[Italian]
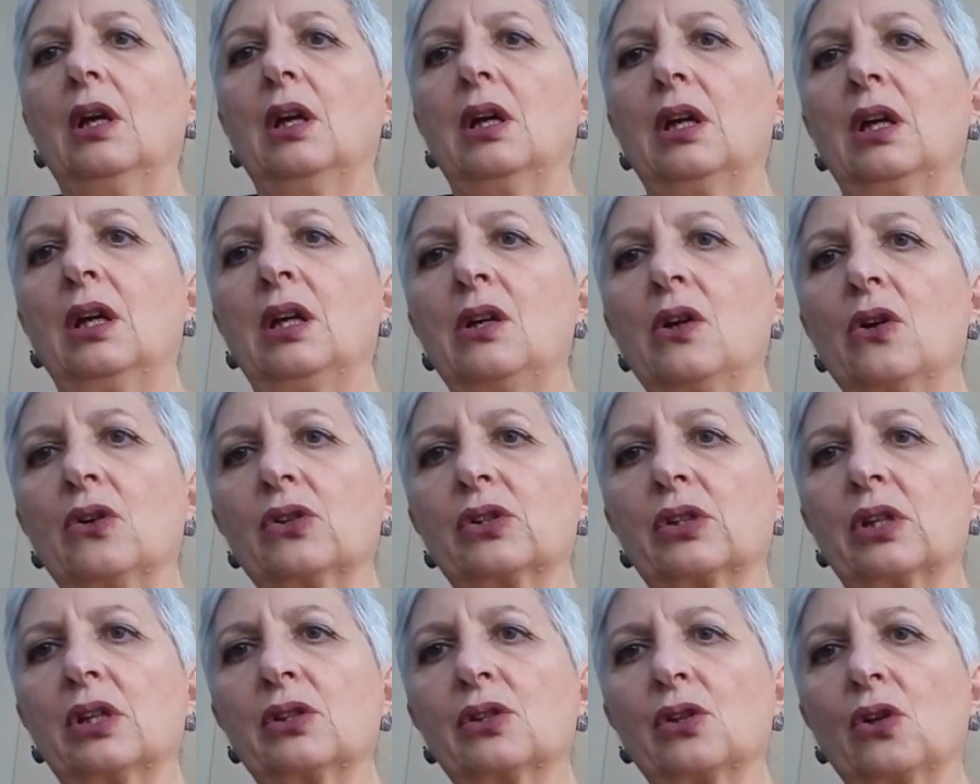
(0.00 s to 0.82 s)
I
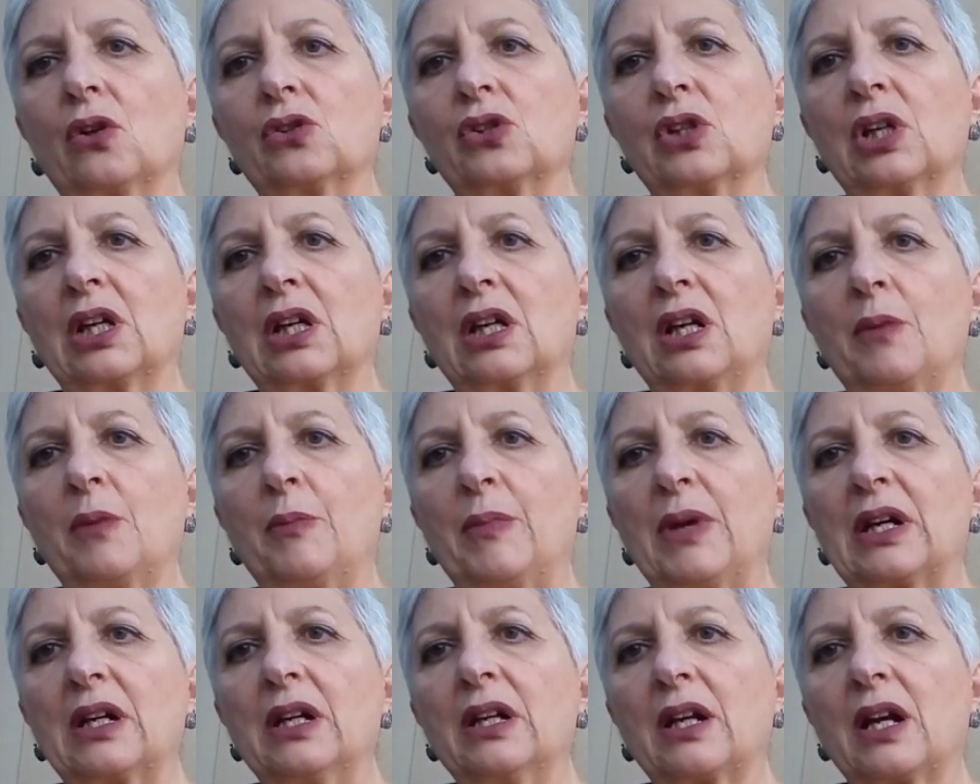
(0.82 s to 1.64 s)
nostri soci che ne
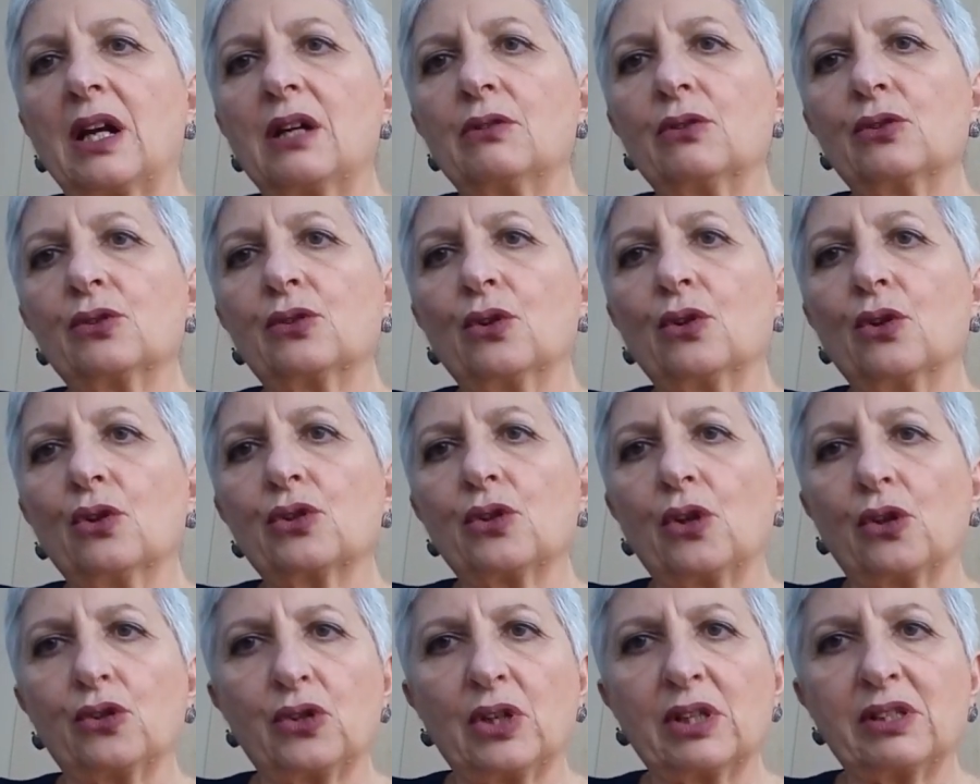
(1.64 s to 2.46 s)
parleranno sono
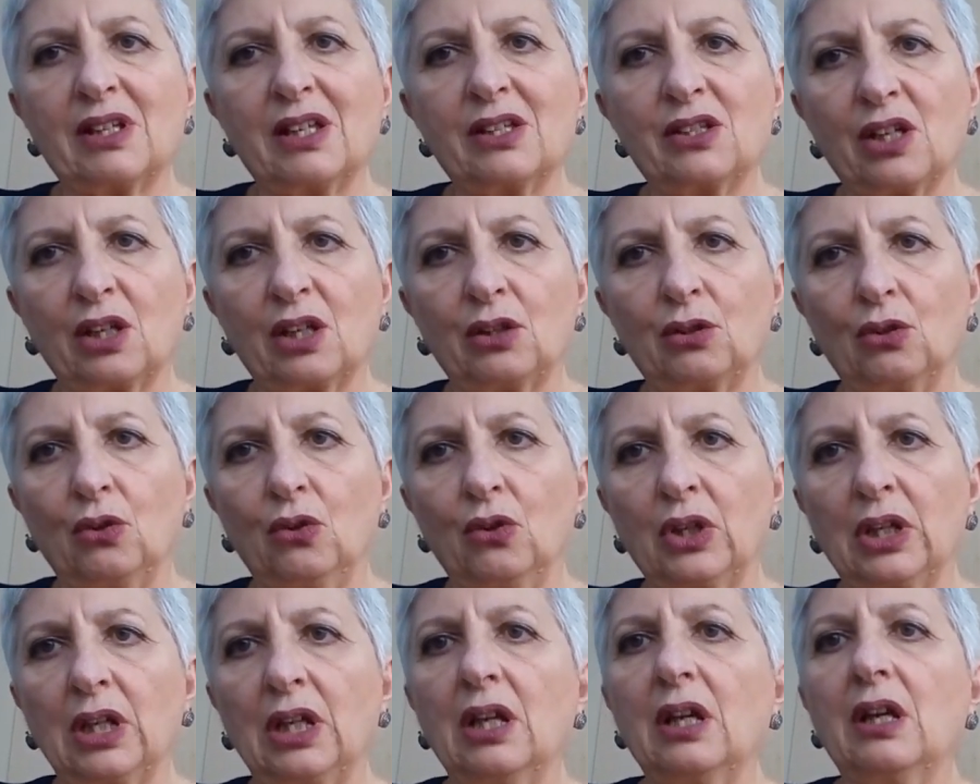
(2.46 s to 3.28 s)
soci
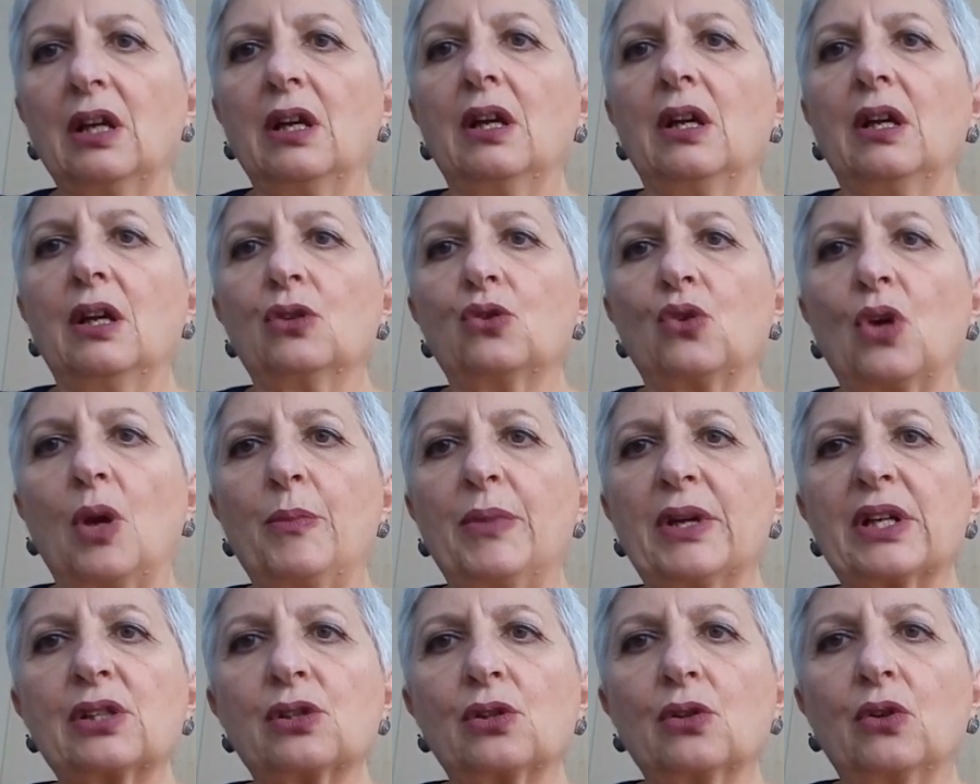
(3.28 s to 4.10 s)
assaggiatori, cioè
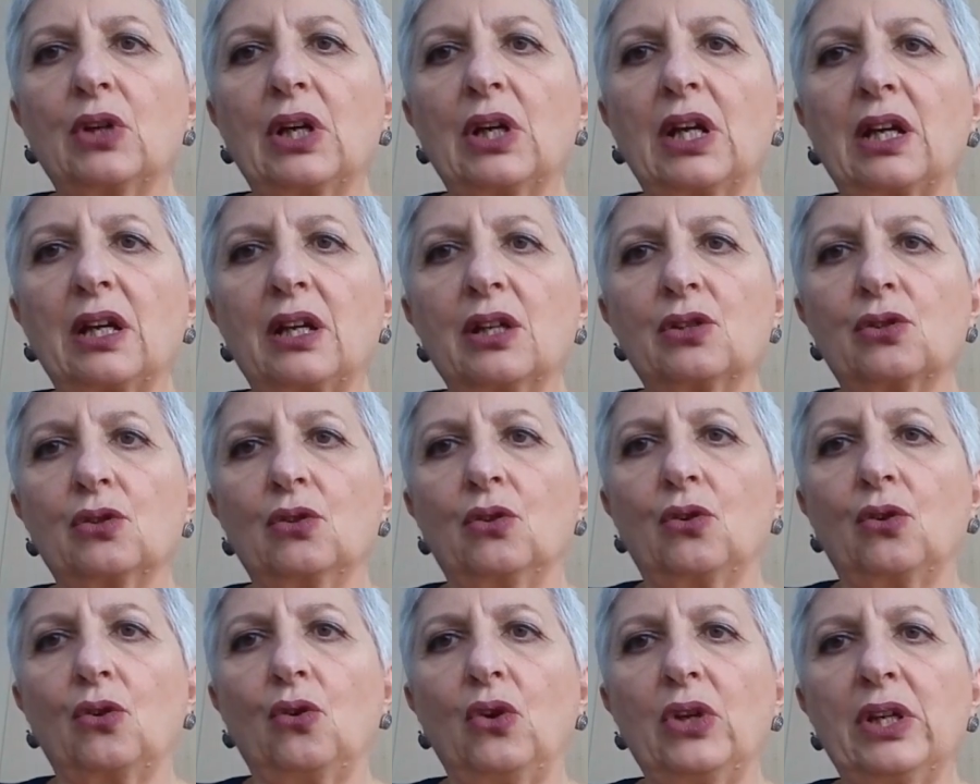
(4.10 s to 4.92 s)
persone che
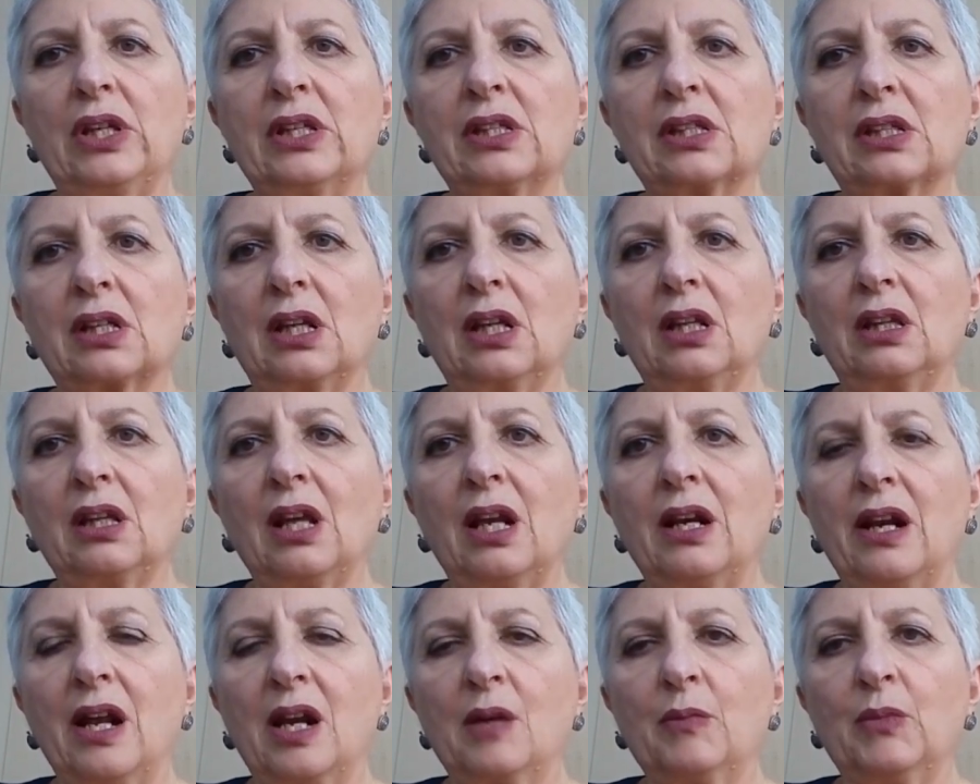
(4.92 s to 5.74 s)
sono iscritte
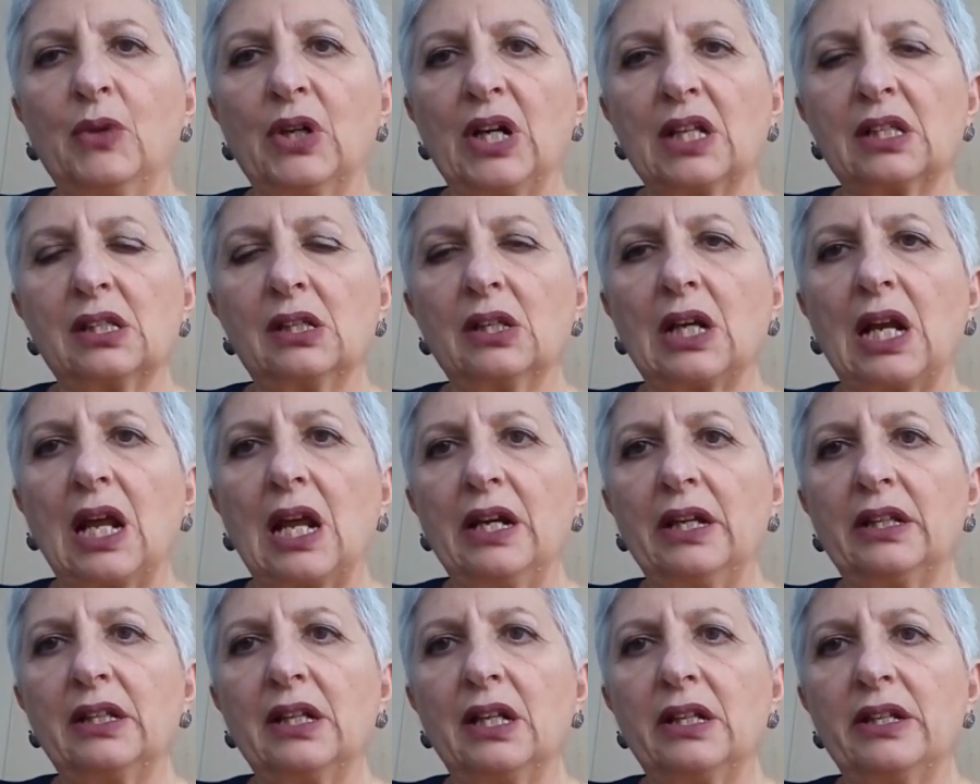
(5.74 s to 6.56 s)
all'Albo
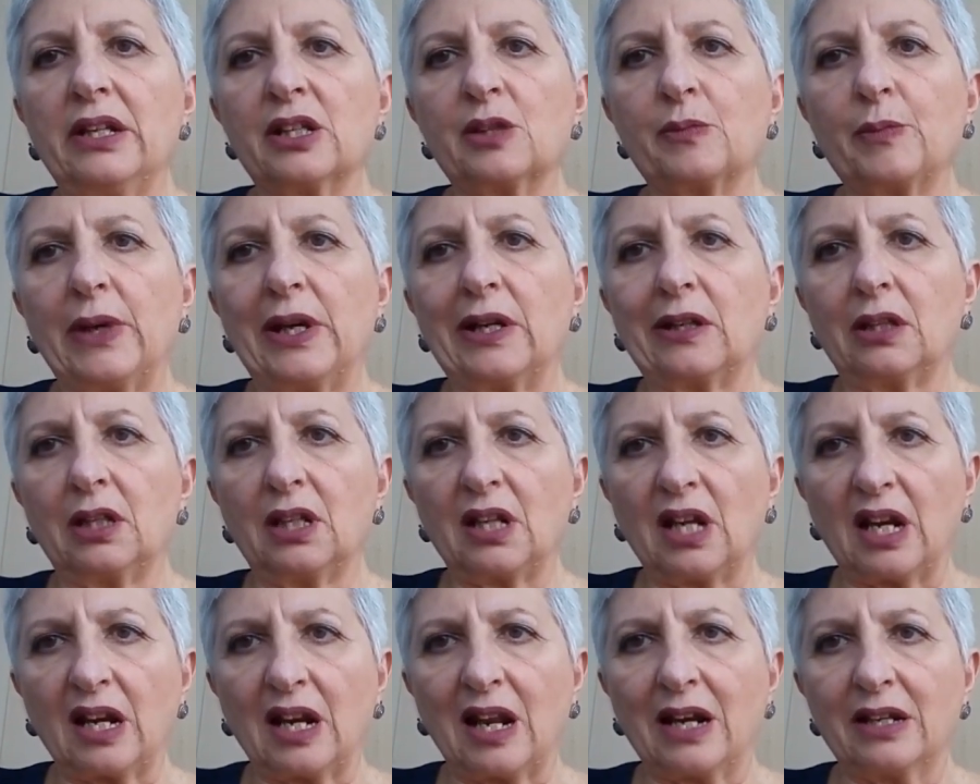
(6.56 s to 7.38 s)
Nazionale degli Esperti
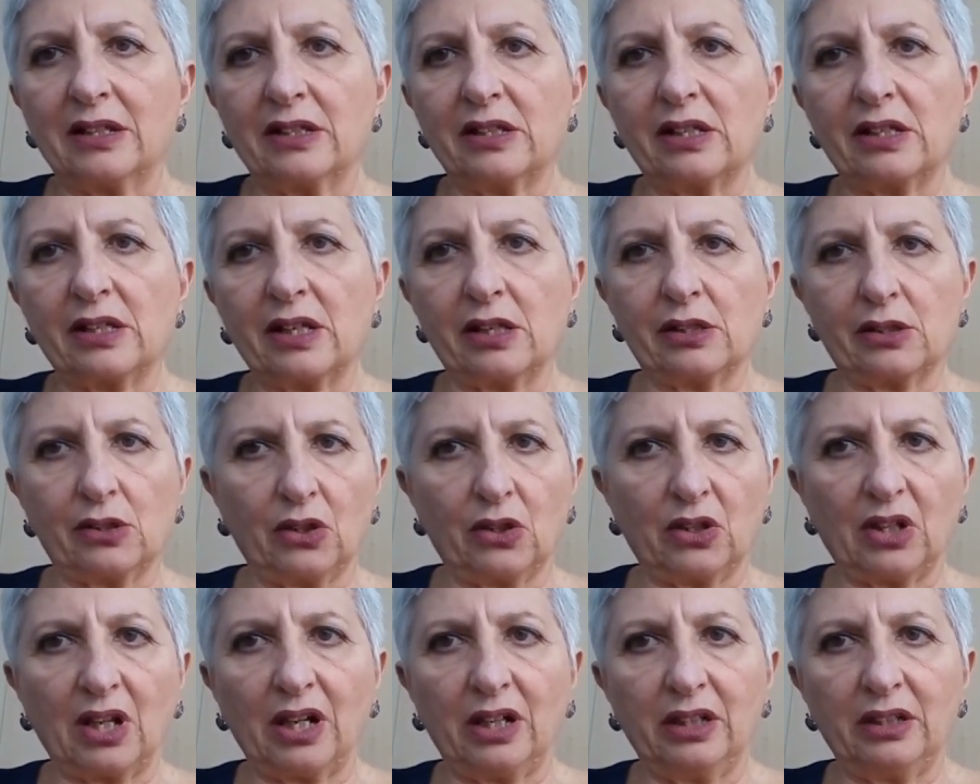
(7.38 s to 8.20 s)
in Analisi
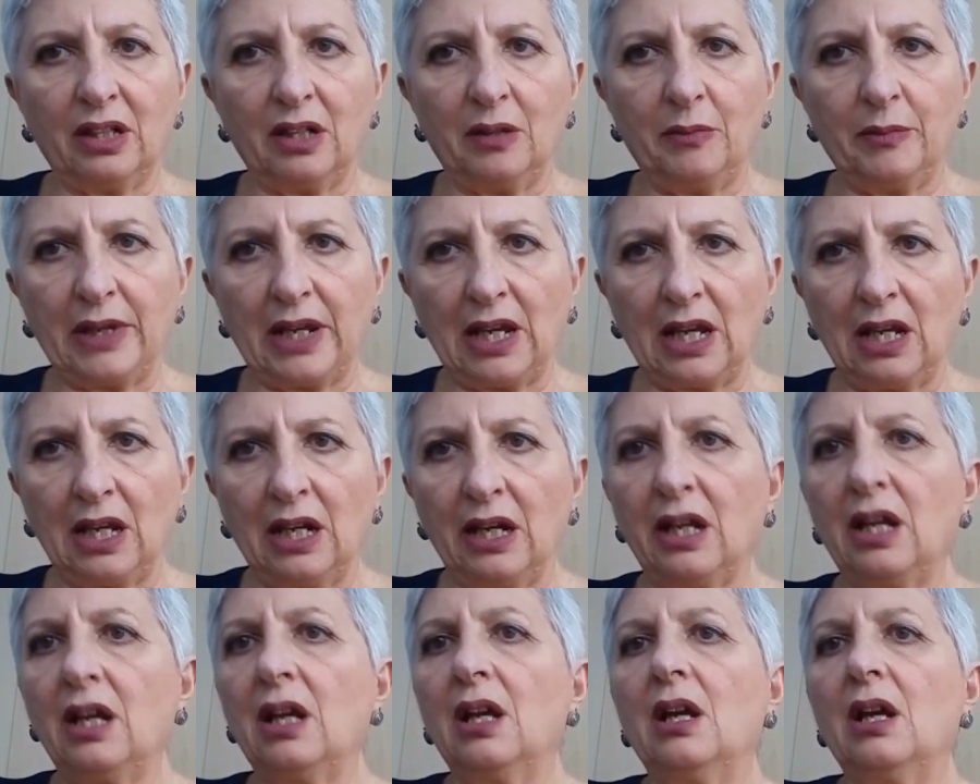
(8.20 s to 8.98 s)
Sensoriale del Miele,